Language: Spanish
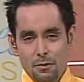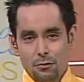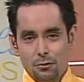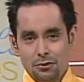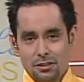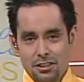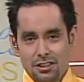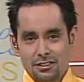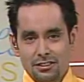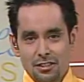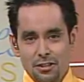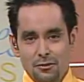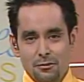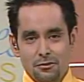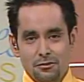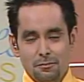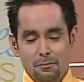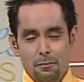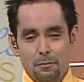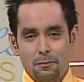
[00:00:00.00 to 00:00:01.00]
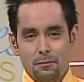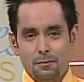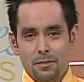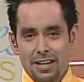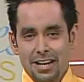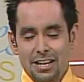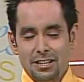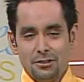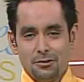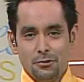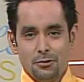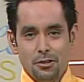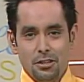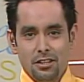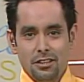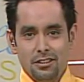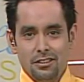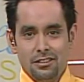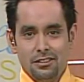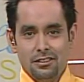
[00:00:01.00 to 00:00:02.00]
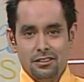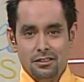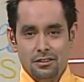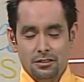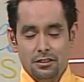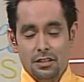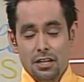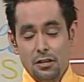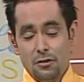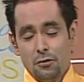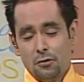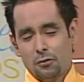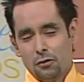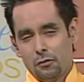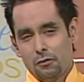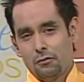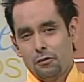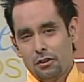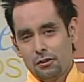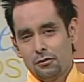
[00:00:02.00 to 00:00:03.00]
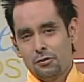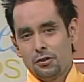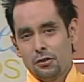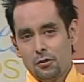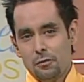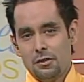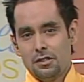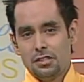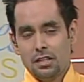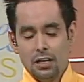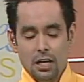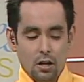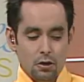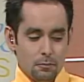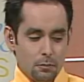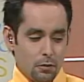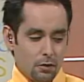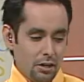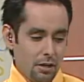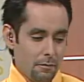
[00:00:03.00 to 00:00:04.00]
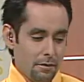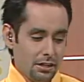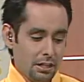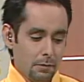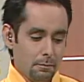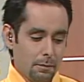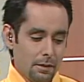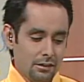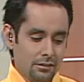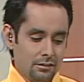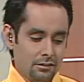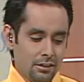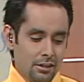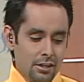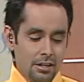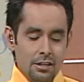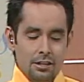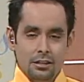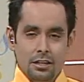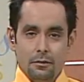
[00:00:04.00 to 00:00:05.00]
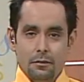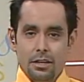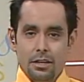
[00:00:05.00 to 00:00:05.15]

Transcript: gustan así con queso y de hecho los cuernitos se comen salados, pero generalmente el pan de